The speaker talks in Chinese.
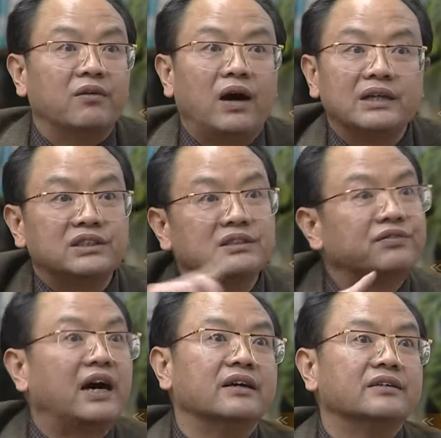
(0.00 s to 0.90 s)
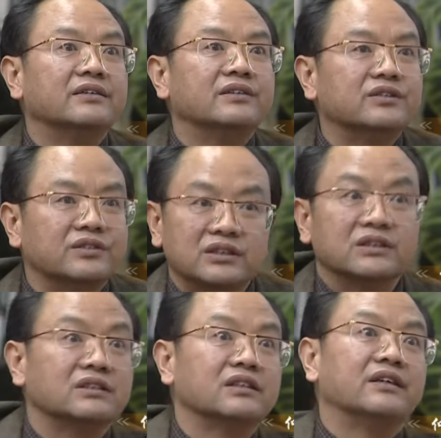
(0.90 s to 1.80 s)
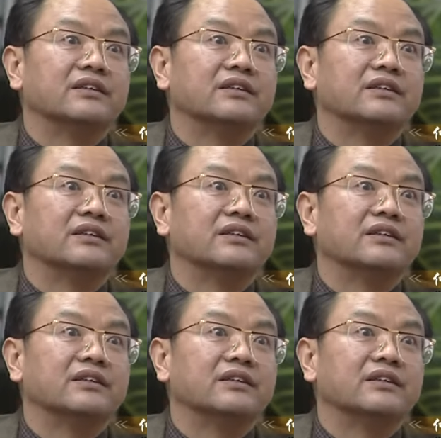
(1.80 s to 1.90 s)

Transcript: 花齐放就指日可